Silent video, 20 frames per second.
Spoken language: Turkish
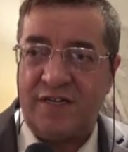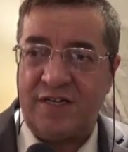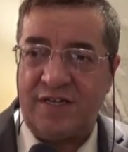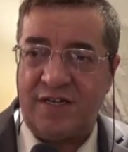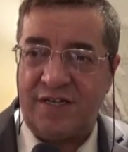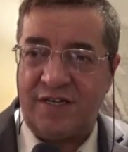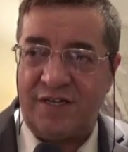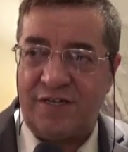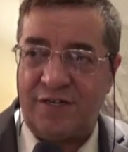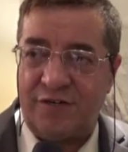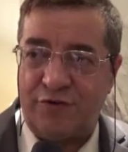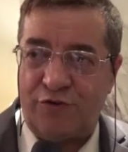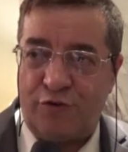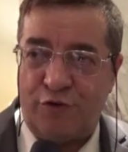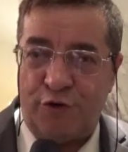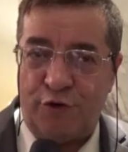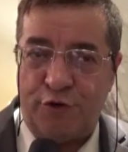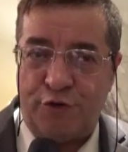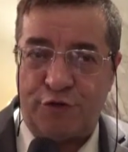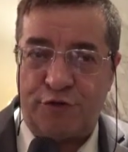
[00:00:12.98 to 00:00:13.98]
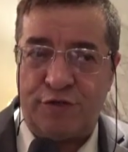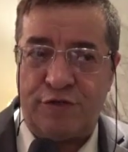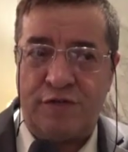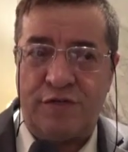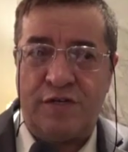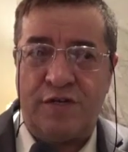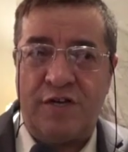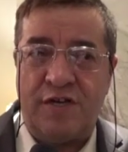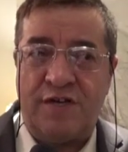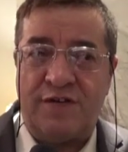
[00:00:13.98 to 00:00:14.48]
e, oluyordu
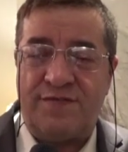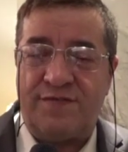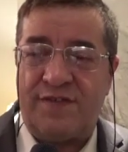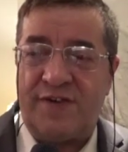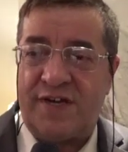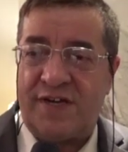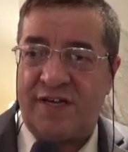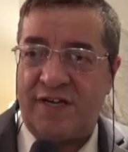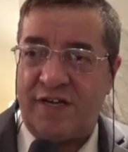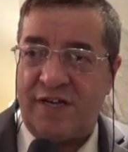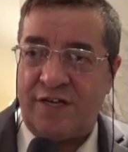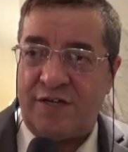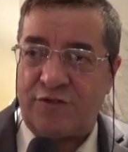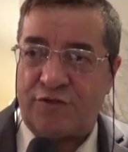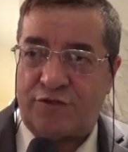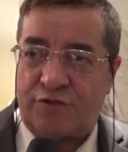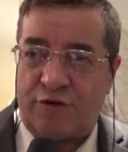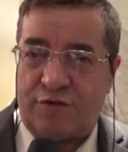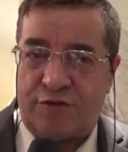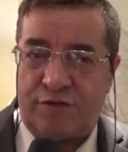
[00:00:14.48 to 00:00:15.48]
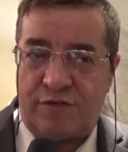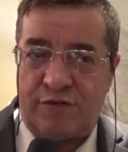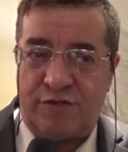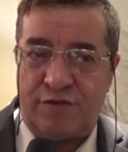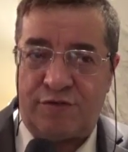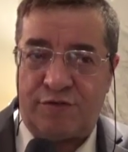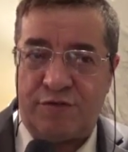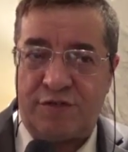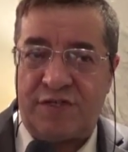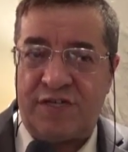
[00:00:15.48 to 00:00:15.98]
ve çok
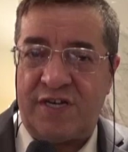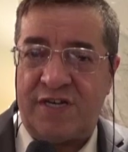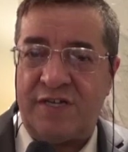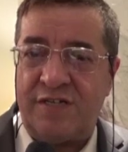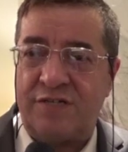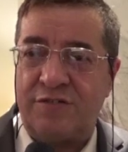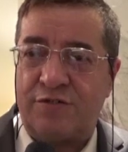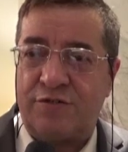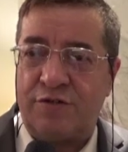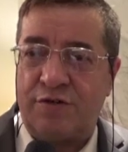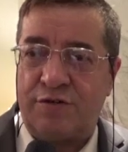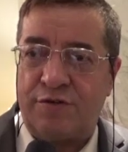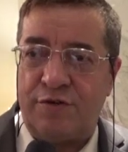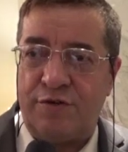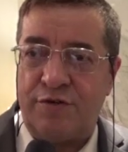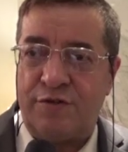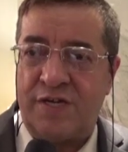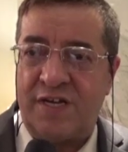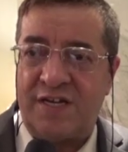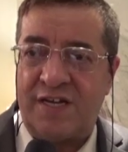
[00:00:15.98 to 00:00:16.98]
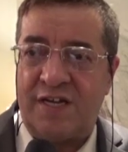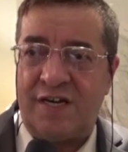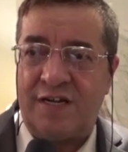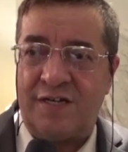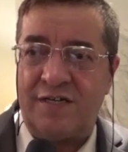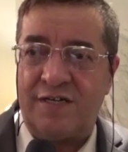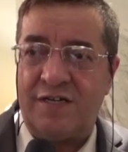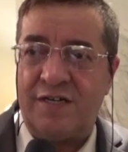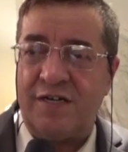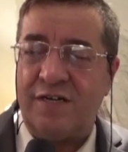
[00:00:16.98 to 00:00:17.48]
e, Türkiye'nin çok önde
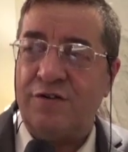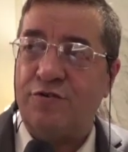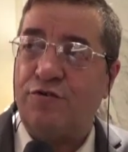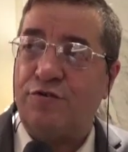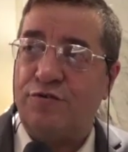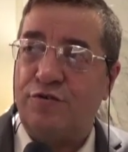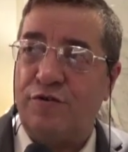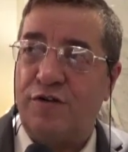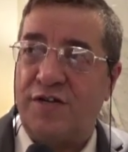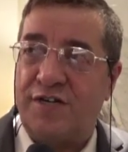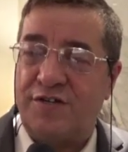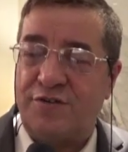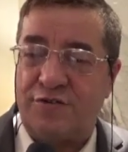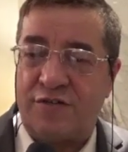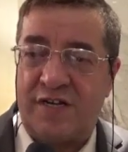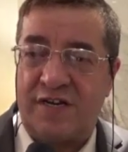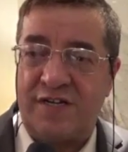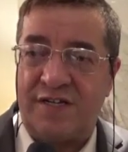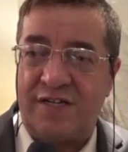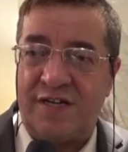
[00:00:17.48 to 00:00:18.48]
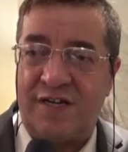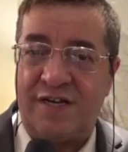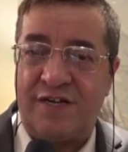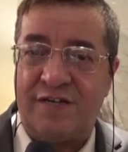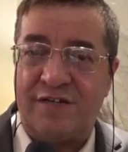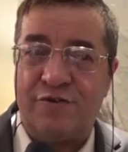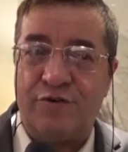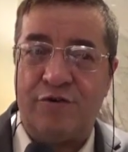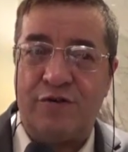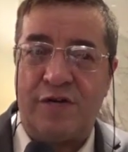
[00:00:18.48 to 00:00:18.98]
gelen konuları üzerinde,
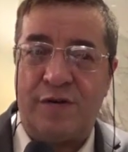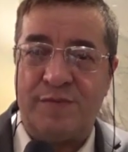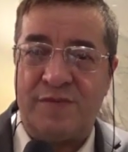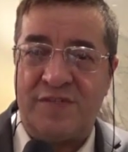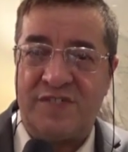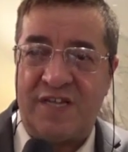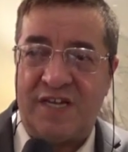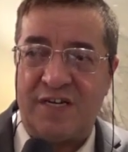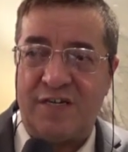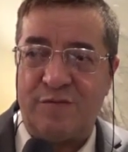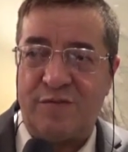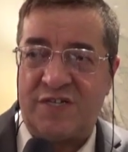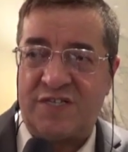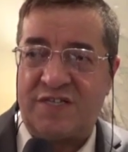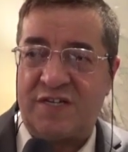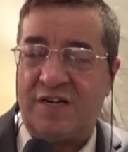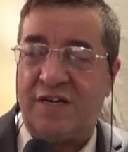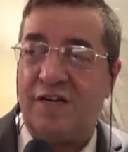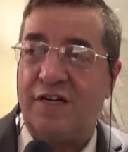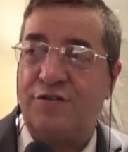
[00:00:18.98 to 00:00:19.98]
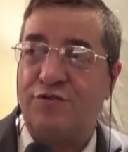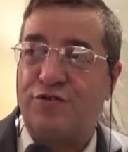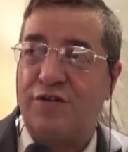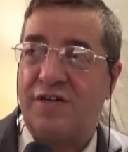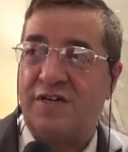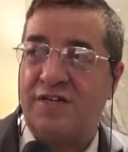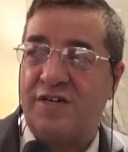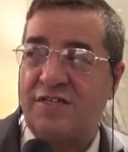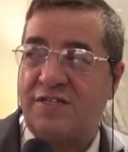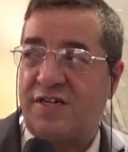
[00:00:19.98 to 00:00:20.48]
önemli derin meseleler
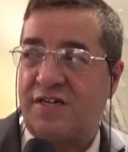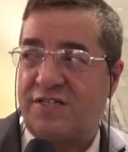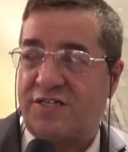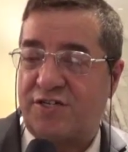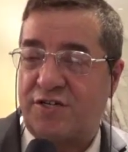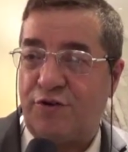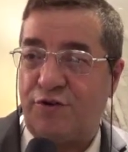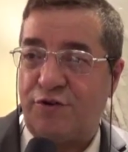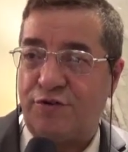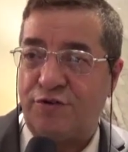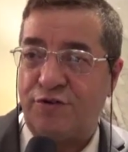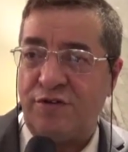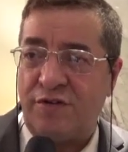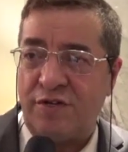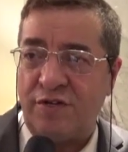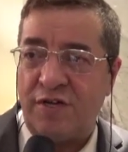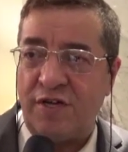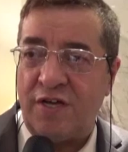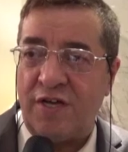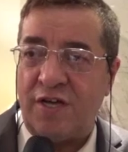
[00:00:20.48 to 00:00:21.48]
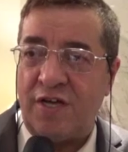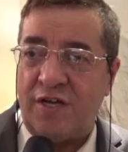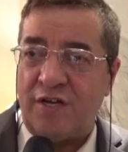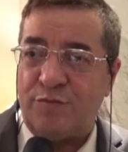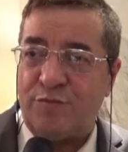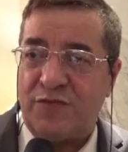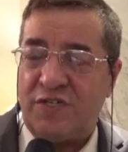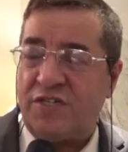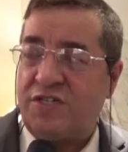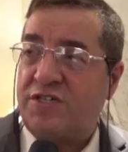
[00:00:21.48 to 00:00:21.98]
üzerinde tartışılıyordu.
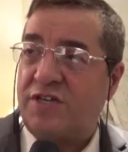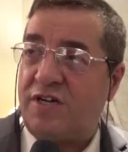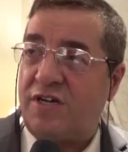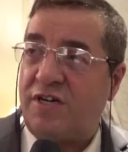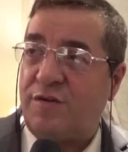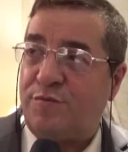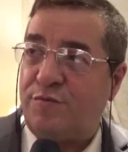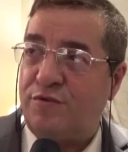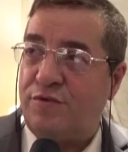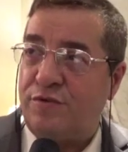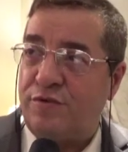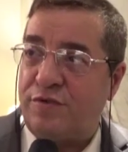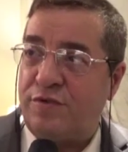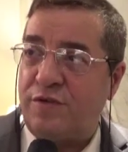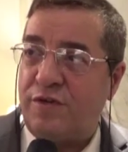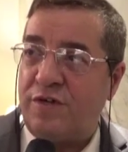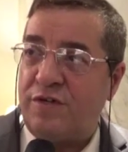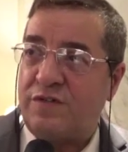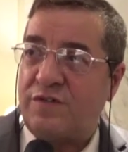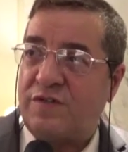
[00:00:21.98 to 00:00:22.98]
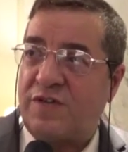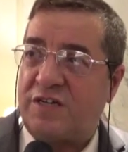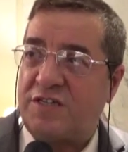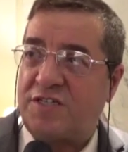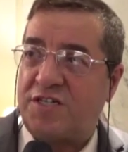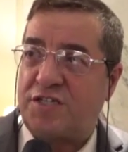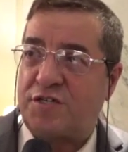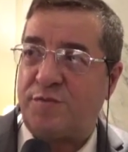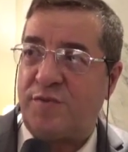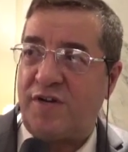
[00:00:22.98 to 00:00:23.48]
İnşallah bu
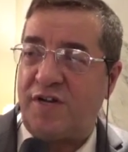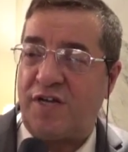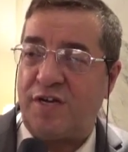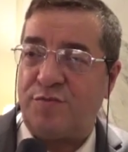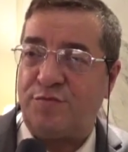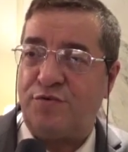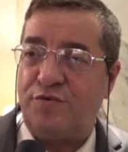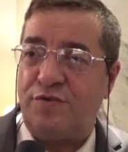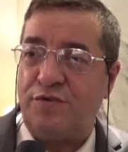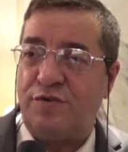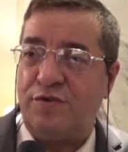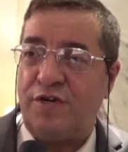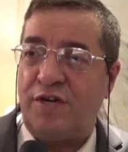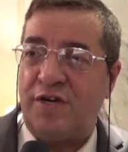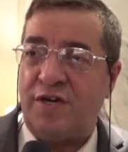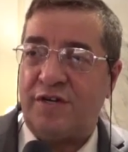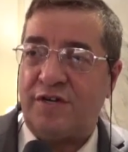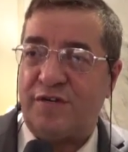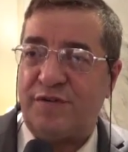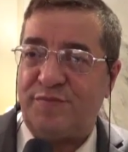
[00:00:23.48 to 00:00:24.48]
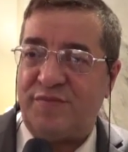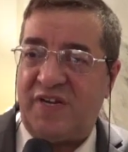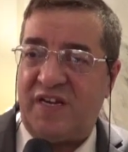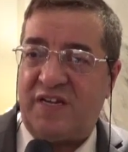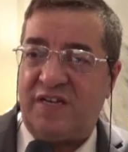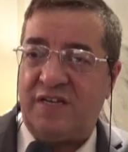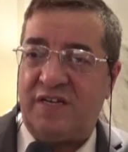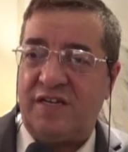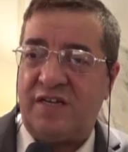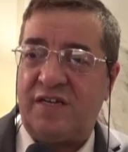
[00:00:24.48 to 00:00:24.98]
tartışmalar, bu
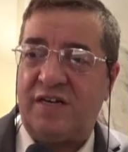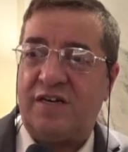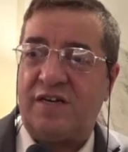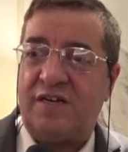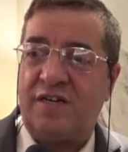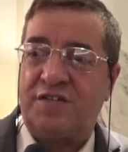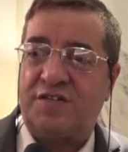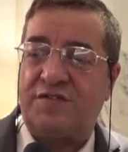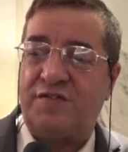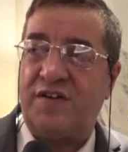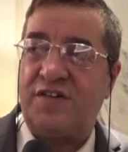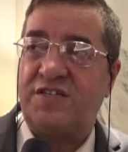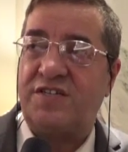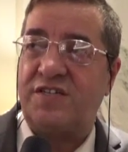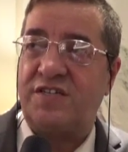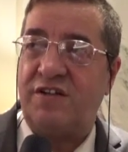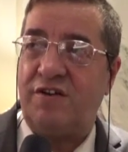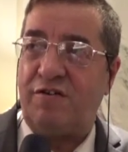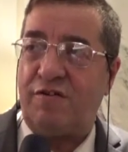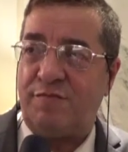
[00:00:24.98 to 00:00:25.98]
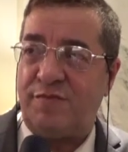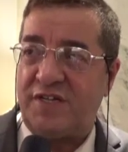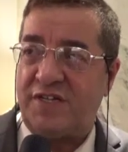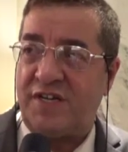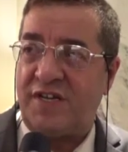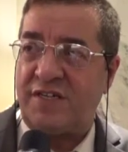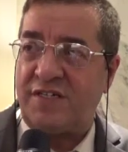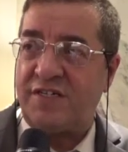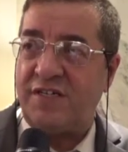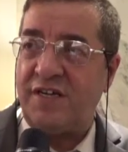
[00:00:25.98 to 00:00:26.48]
bilgi alışverişi devam
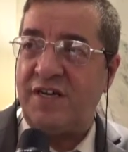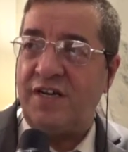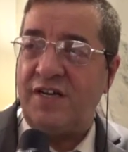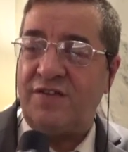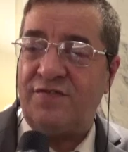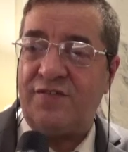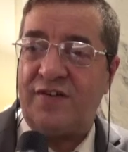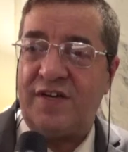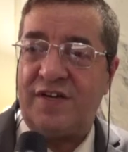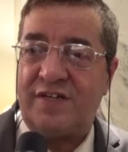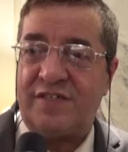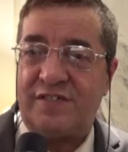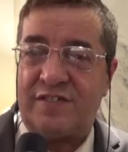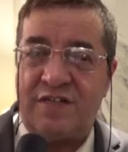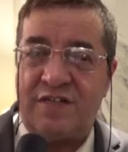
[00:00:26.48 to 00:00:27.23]
eder ve